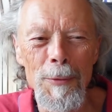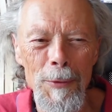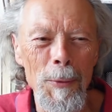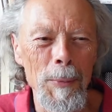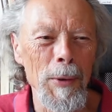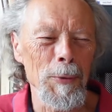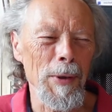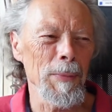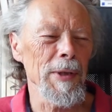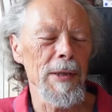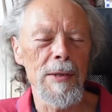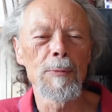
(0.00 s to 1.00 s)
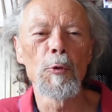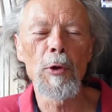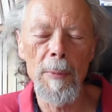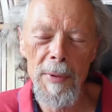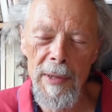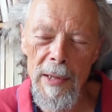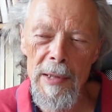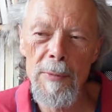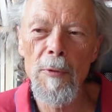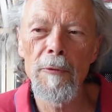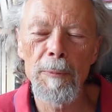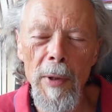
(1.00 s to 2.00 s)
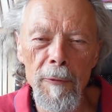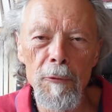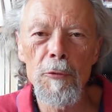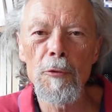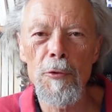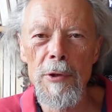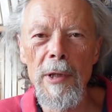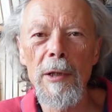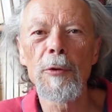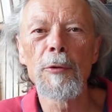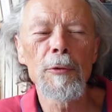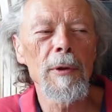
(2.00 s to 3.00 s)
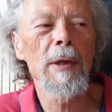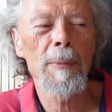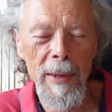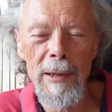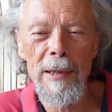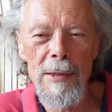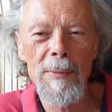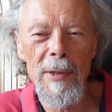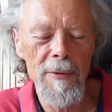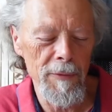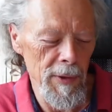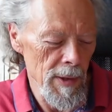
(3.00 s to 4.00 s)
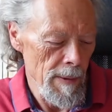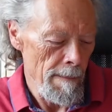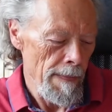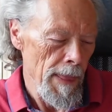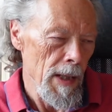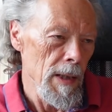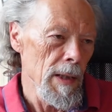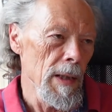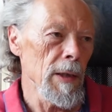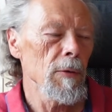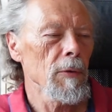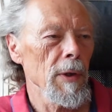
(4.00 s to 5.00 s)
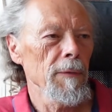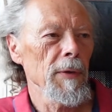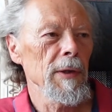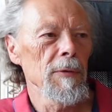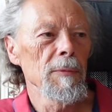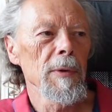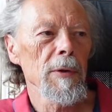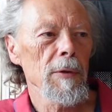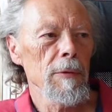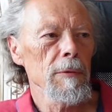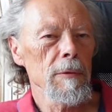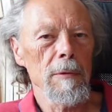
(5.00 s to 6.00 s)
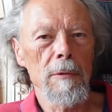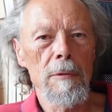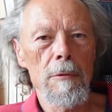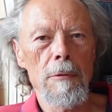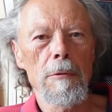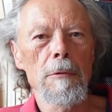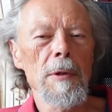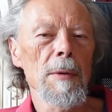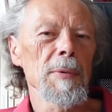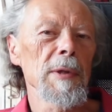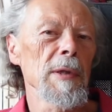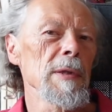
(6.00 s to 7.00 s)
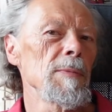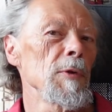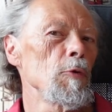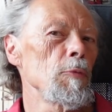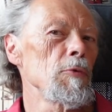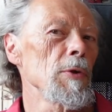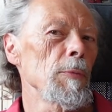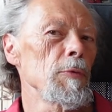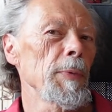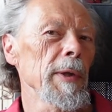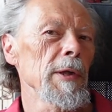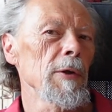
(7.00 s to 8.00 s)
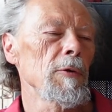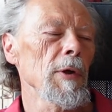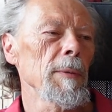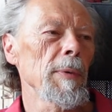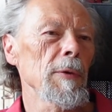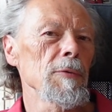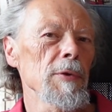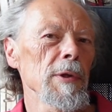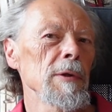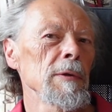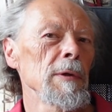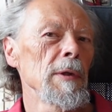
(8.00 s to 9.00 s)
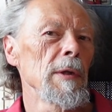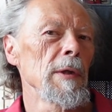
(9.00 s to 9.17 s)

euh, non pas le capitalisme. Le capitalisme parvenu au stade de l'impérialisme, en effet. Et donc, effectivement, que euh, ce capitalisme est de plus en plus prédateur, et par conséquent,